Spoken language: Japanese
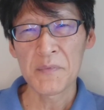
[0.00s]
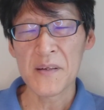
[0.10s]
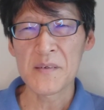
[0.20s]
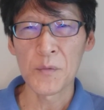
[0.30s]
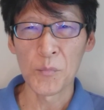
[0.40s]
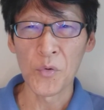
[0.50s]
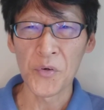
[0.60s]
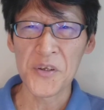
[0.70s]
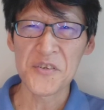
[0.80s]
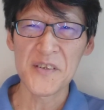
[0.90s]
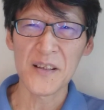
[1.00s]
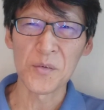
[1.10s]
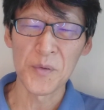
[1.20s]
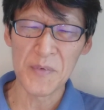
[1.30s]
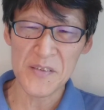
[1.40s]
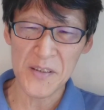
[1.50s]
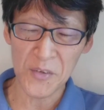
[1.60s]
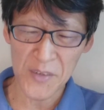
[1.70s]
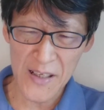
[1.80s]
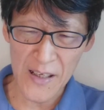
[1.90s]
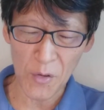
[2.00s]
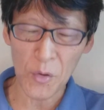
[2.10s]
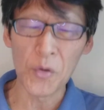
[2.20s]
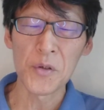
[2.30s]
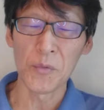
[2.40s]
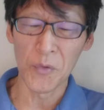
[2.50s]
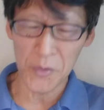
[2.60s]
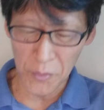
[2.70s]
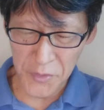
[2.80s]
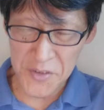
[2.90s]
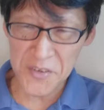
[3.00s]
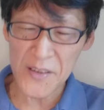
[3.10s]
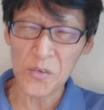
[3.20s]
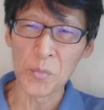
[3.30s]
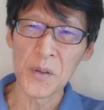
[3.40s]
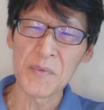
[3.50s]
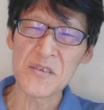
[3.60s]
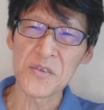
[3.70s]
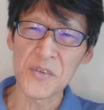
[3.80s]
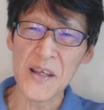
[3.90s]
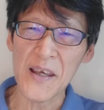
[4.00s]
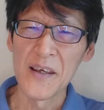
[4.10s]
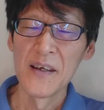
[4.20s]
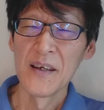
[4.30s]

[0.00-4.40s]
皆様もうお気づきだと思いませんので、おおおお気づきだと思いますので、